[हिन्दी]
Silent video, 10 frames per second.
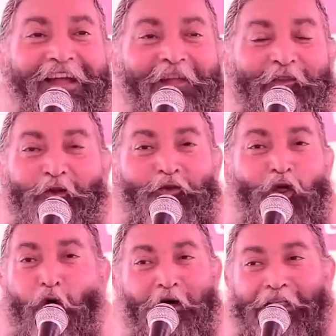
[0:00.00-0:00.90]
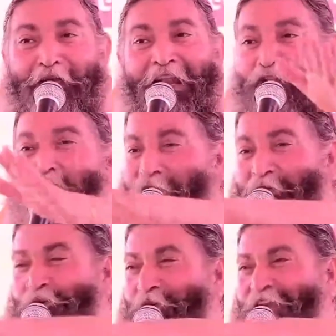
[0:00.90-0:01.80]
तो दो बजे वाला तो हम में से
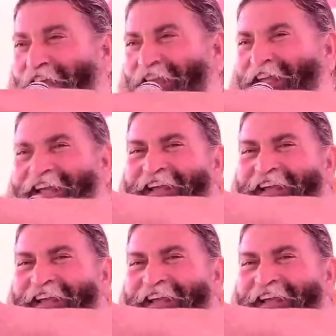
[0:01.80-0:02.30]
कोई नहीं है